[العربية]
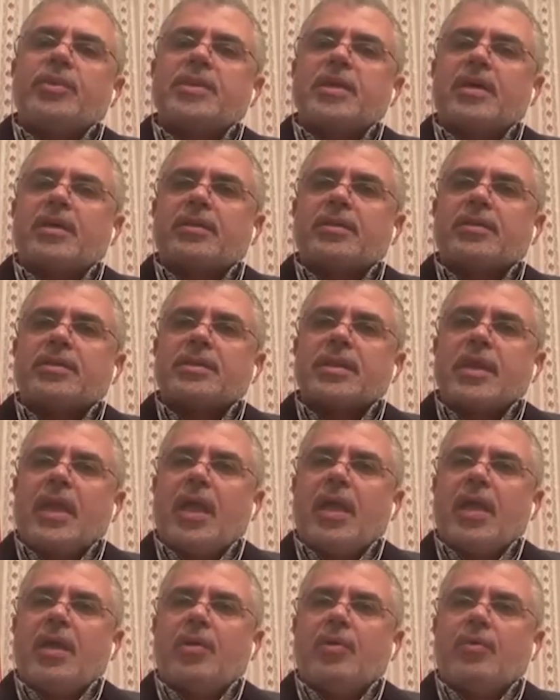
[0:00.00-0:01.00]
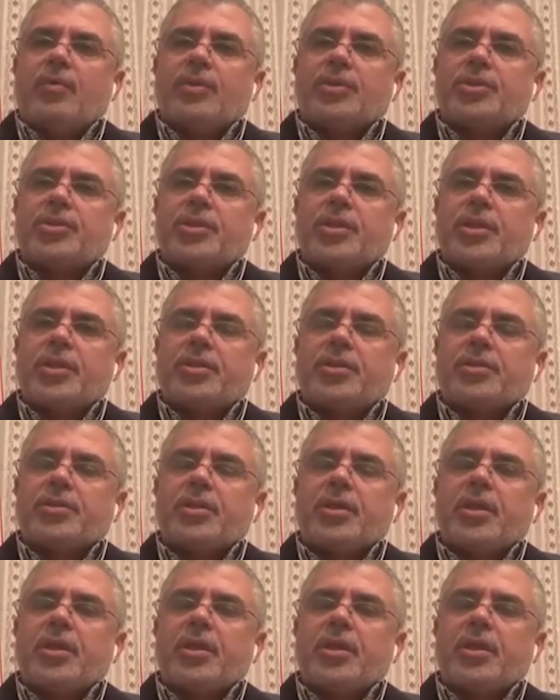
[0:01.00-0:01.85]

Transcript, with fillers: وزاره الصحه والجيش